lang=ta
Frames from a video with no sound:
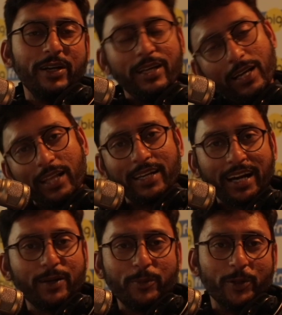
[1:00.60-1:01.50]
பண்ணி
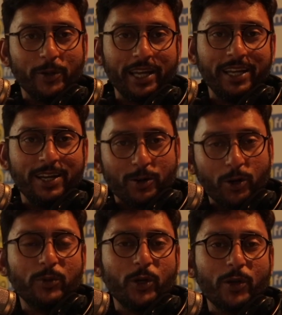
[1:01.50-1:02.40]
அதெல்லாம் நடக்க போகுது ஓகே
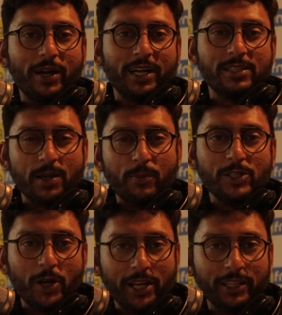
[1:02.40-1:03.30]
குடும்பத்தோடு வாங்க செம்ம
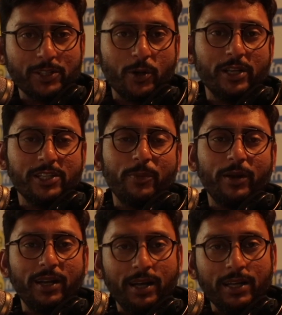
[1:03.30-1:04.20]
ஜாலியாக அந்த ஷோ என்ஜாய்
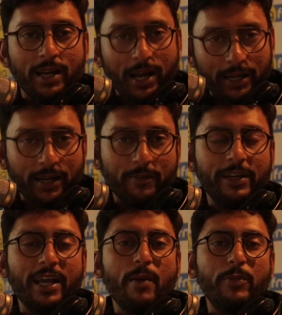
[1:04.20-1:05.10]
பண்ணலாம் அண்ட் ஐம்
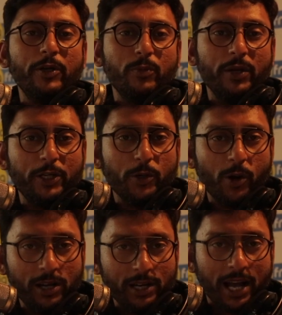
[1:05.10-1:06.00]
வெரி ஹாப்பி டு மீட் யூ
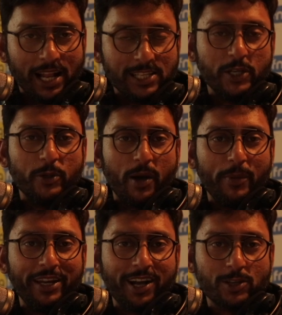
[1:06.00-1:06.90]
ஆல் அல் சி இன்
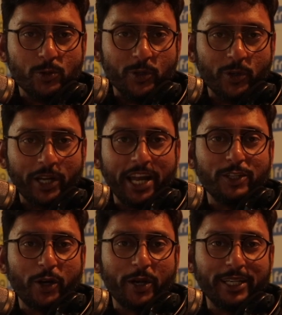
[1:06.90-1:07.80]
அமெரிக்கா சூன் ஓகே
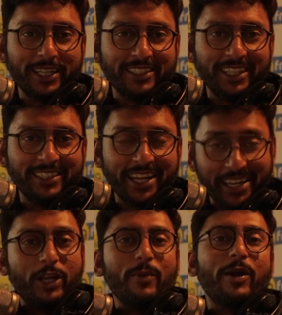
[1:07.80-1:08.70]
தொடரன் டன் டன்
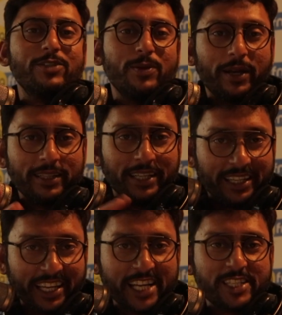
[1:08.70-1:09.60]
டைம் முக்கியமான விஷயம்
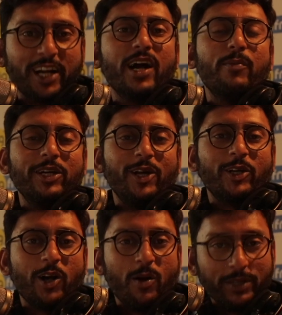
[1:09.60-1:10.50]
மறந்துட்டேன் டிக்கெட்ஸ் அங்காமா
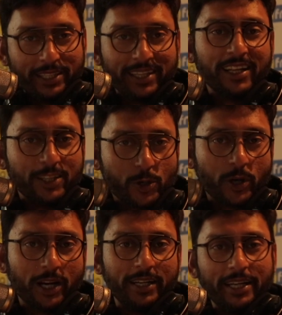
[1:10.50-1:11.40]
டாட் காம் இதில் தான் இந்த
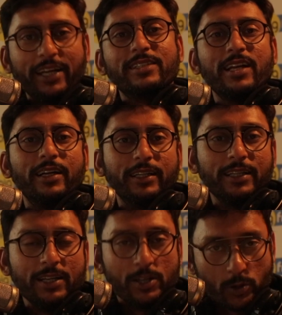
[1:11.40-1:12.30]
ஷோக்கான டிக்கெட்ஸ்லாம்
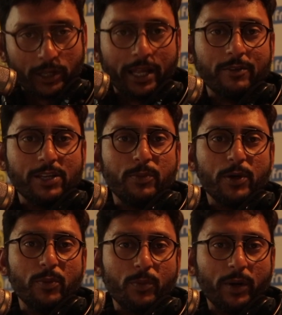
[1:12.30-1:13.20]
இருக்குது ஸோ தயவுசெய்து
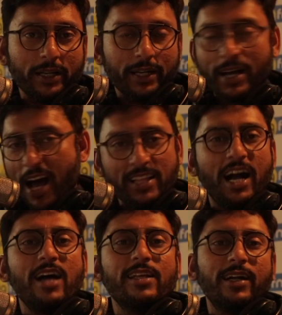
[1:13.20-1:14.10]
போய் புக் பண்ணுங்கள்
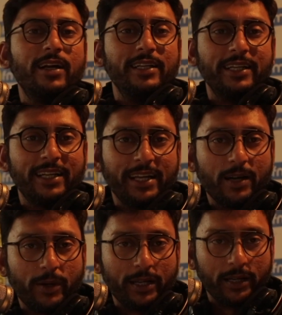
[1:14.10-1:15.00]
அதுக்கு ஆதார் கார்டு லிங்க்லாம்
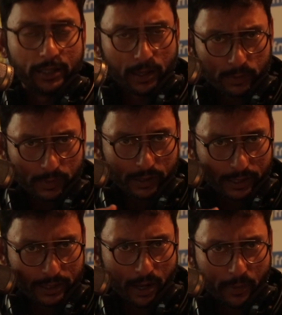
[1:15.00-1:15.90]
கேட்க மாட்டாங்க ட்ரம்ப்
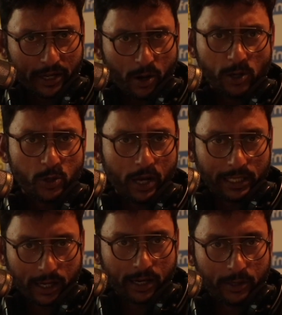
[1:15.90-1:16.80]
இஸ் அமெரிக்கா ஆல்சோ
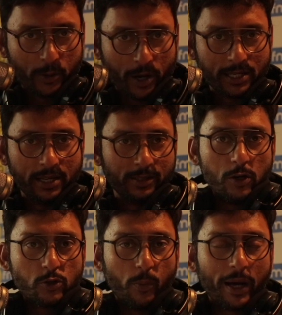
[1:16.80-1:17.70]
ஆதார் கார்டு யூ ஆஸ்கிங்
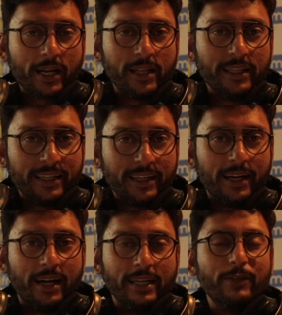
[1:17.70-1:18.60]
ஸோ மறக்காதீங்க
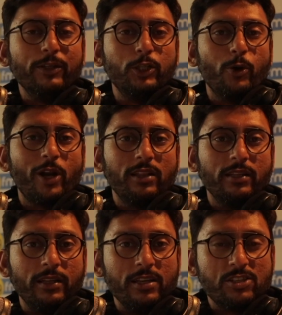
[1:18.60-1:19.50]
இருபத்தி ஓராம்
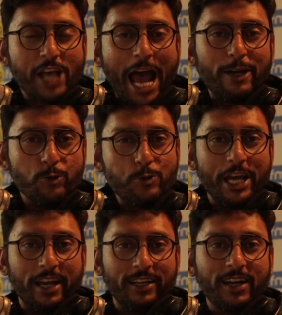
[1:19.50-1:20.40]
தேதி சான்
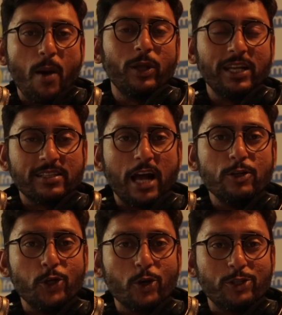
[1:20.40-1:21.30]
ஊசே நான் முதல்ல
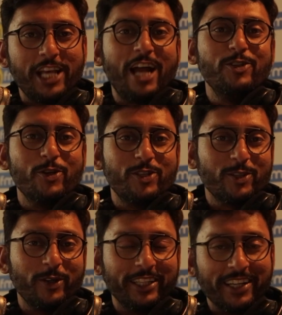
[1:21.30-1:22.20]
சான் ஜோஸ் சான் ஜோஸ்
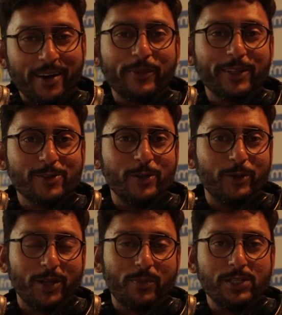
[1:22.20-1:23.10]
தான் சொல்லியிருந்தேன் அப்புறம் தான் சொல்லி
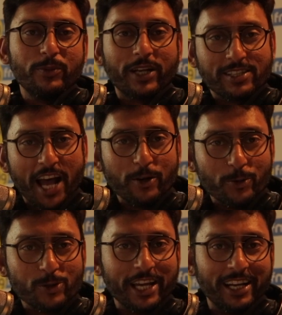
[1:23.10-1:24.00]
கொடுத்தான் பஞ்சு மிட்டாய் சான்
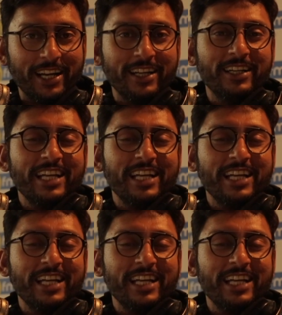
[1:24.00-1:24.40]
ஊசேல